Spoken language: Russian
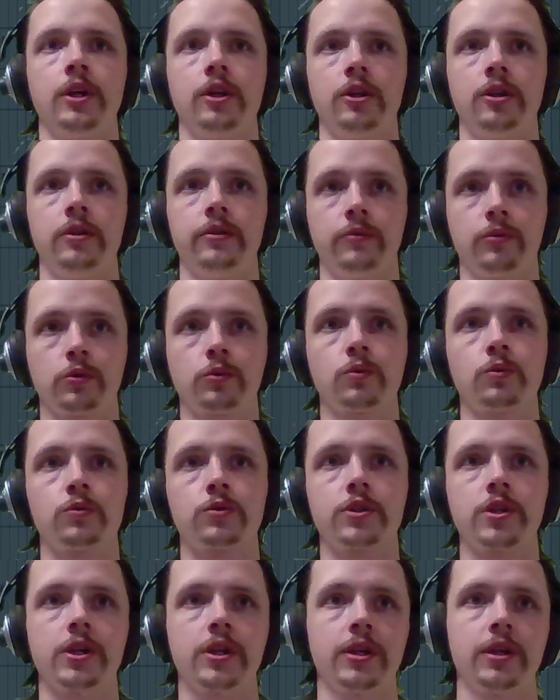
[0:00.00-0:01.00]
И вот он
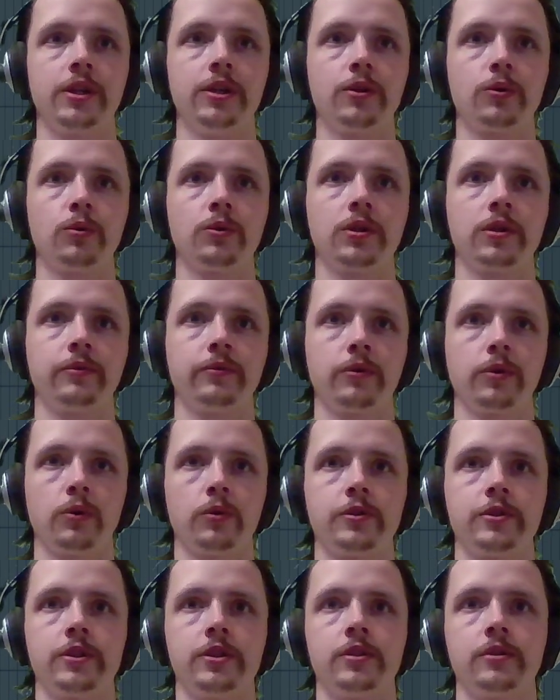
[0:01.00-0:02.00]
уже реагирует на
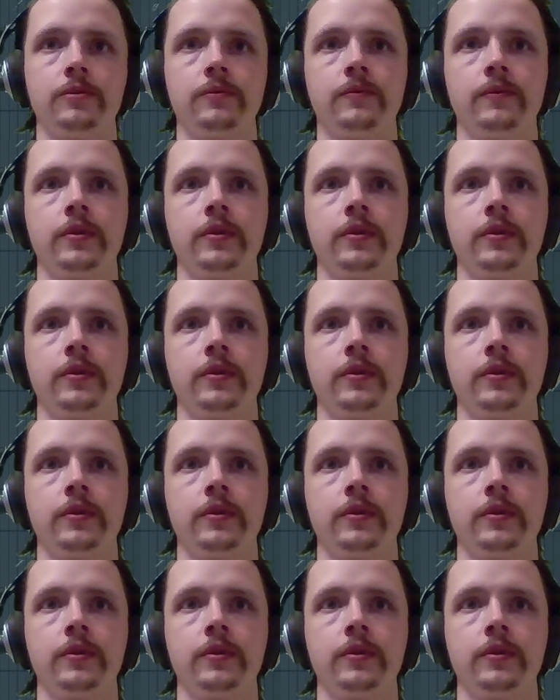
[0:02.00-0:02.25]
velocity.